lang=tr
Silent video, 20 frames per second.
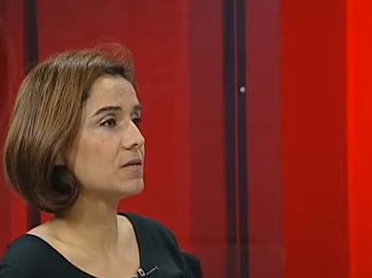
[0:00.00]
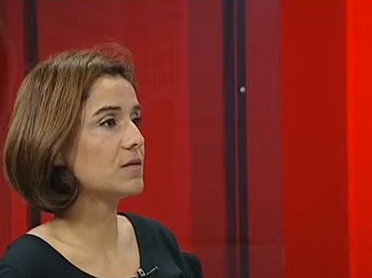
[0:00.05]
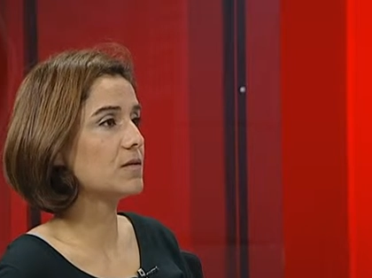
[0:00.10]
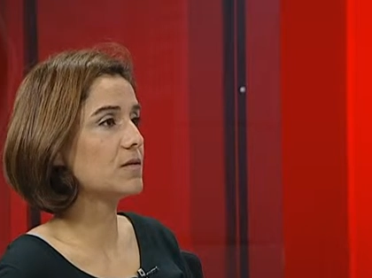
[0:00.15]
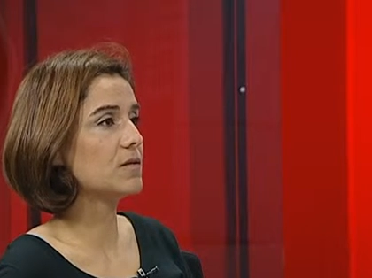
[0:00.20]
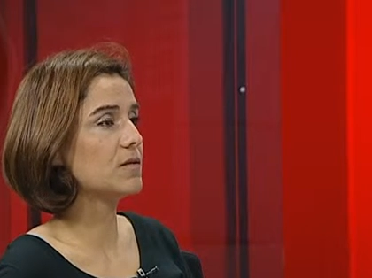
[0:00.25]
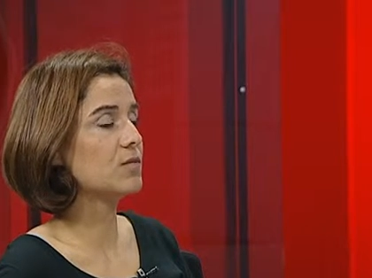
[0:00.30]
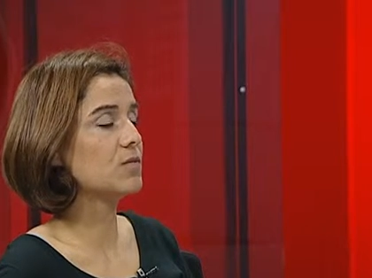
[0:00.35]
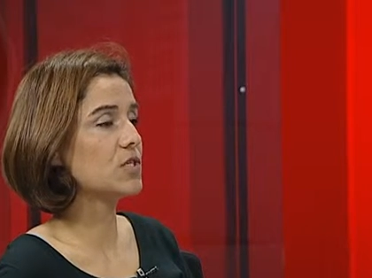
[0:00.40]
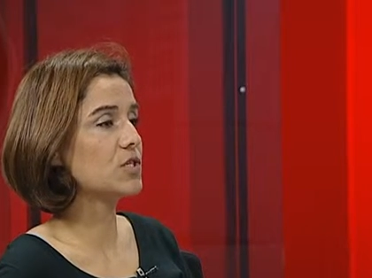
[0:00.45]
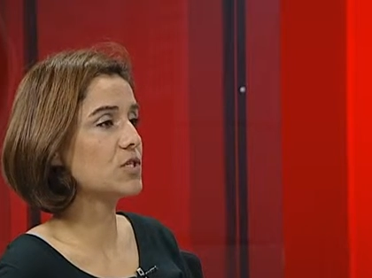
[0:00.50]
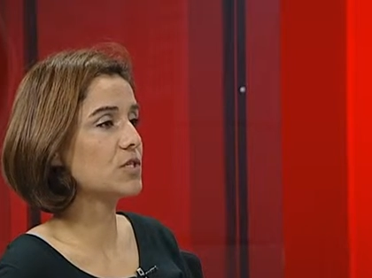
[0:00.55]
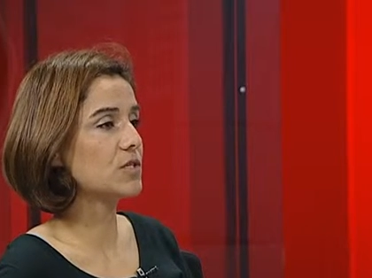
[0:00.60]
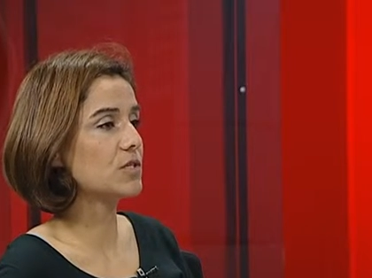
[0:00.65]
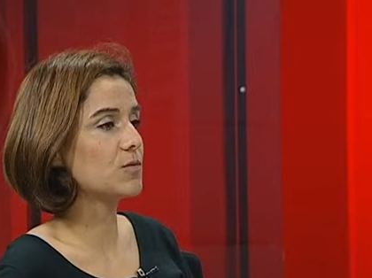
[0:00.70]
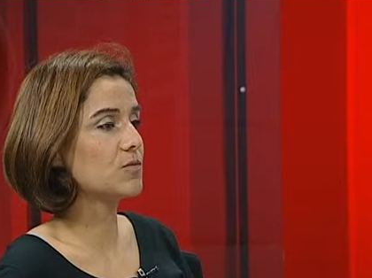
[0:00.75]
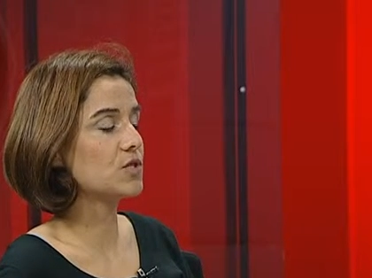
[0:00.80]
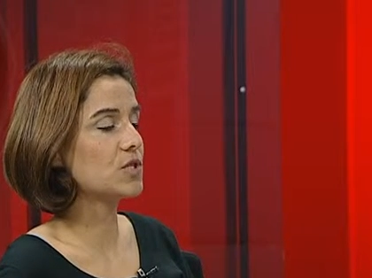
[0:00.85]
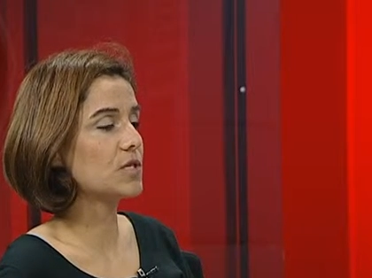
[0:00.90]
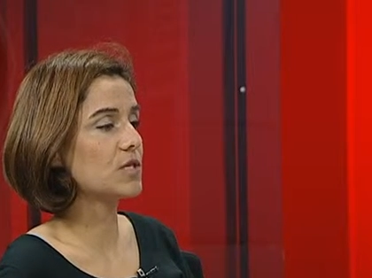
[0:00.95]
e,
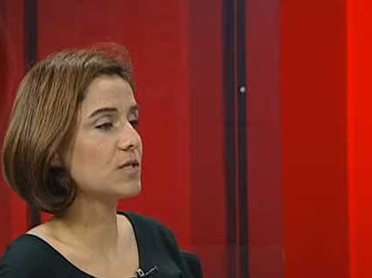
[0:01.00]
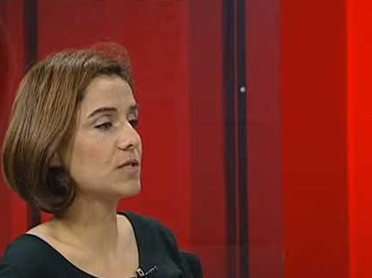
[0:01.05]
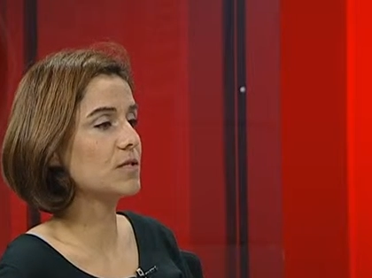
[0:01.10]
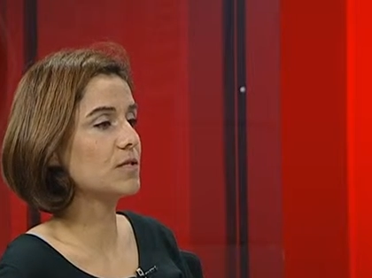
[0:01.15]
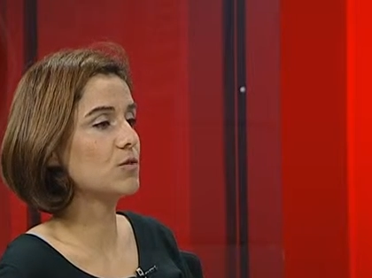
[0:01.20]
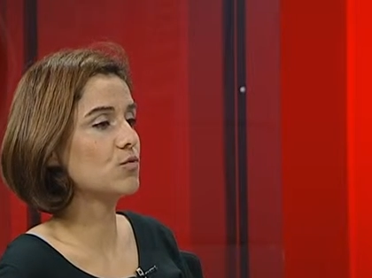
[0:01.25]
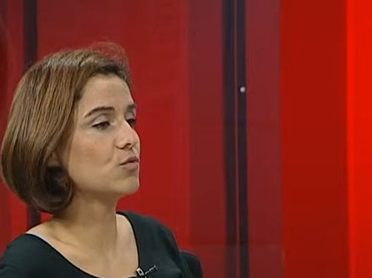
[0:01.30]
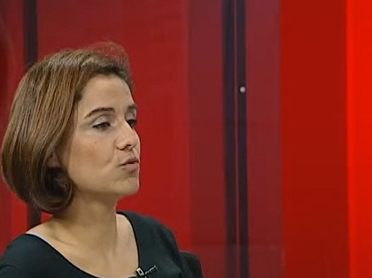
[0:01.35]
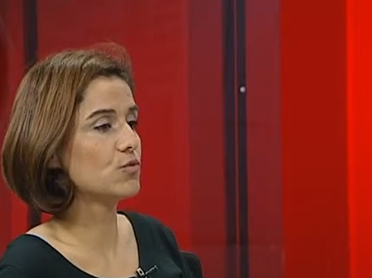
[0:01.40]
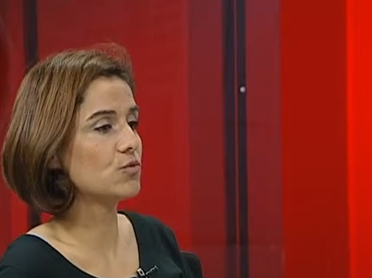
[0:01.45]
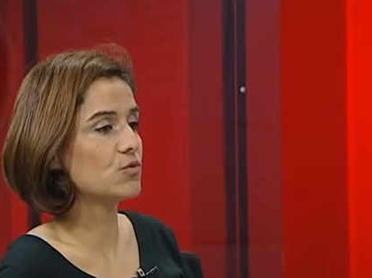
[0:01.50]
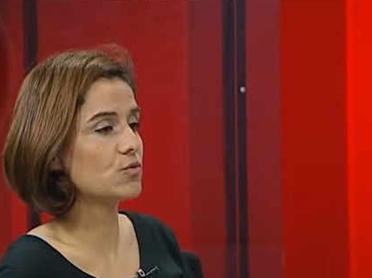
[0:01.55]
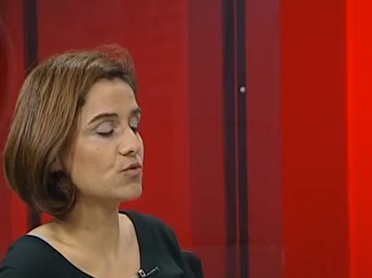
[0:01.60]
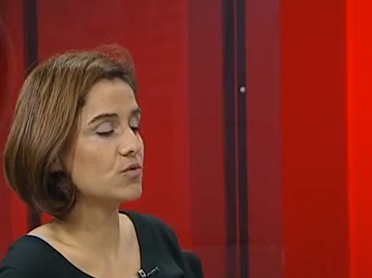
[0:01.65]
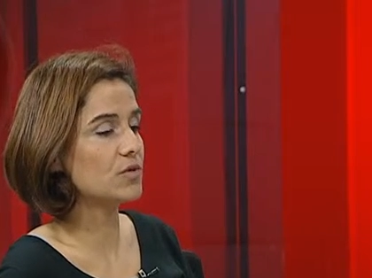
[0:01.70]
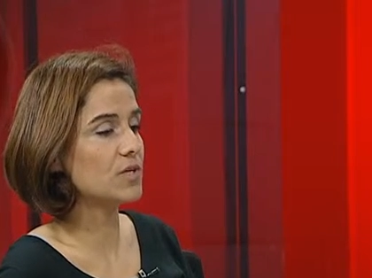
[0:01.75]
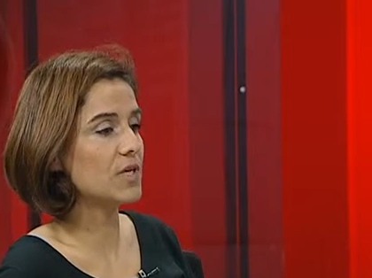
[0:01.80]
başarılı bir şekilde yürüttük.